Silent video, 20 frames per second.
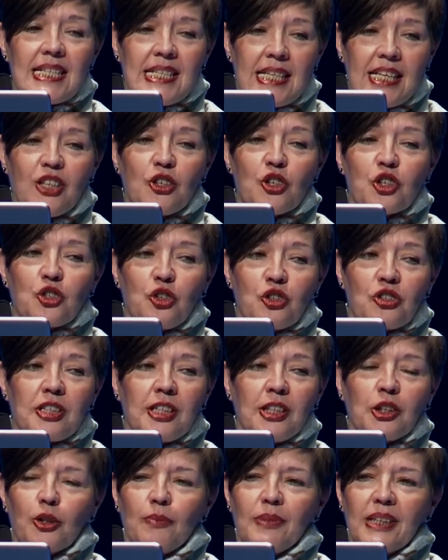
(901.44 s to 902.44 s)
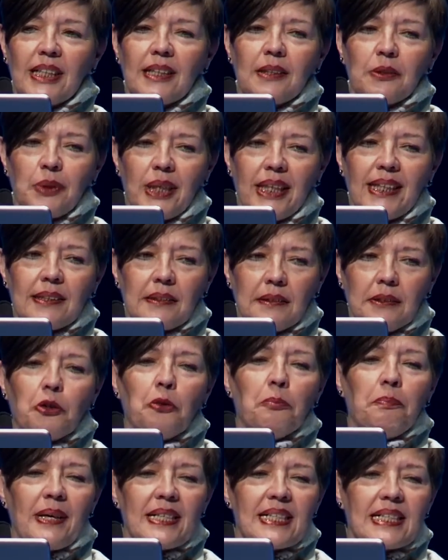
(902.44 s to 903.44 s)
niños con síndrome de Tourette
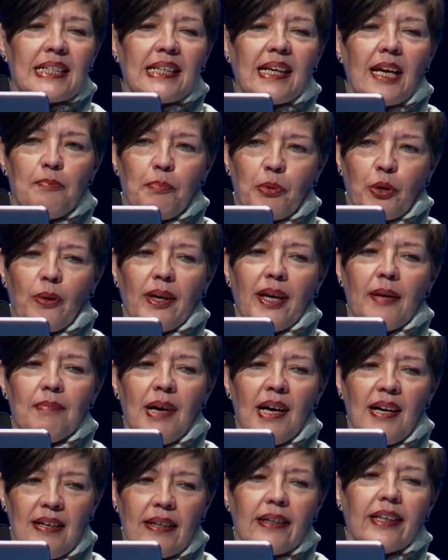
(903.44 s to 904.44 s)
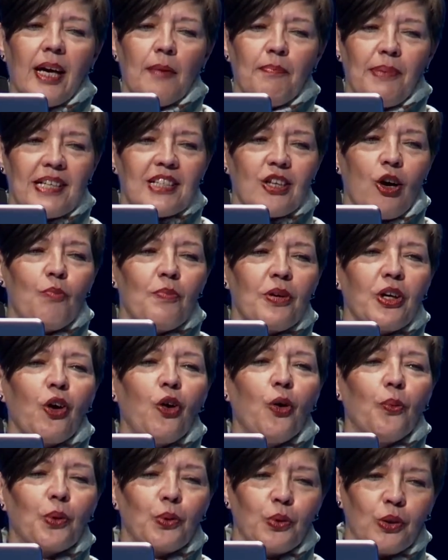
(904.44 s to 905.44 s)
no pasen el problema que ha pasado mi
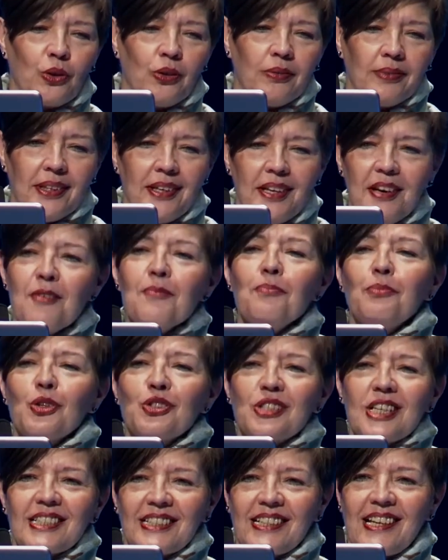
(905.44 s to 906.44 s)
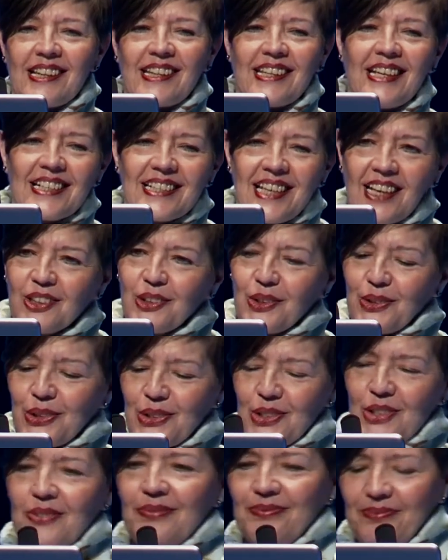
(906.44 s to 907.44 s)
hijo Bruno. Muchas gracias a
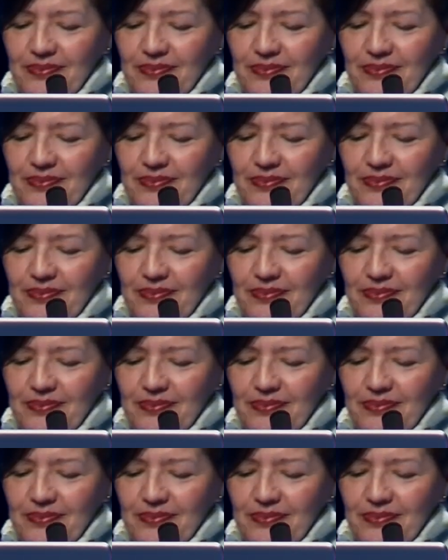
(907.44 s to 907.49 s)
todos.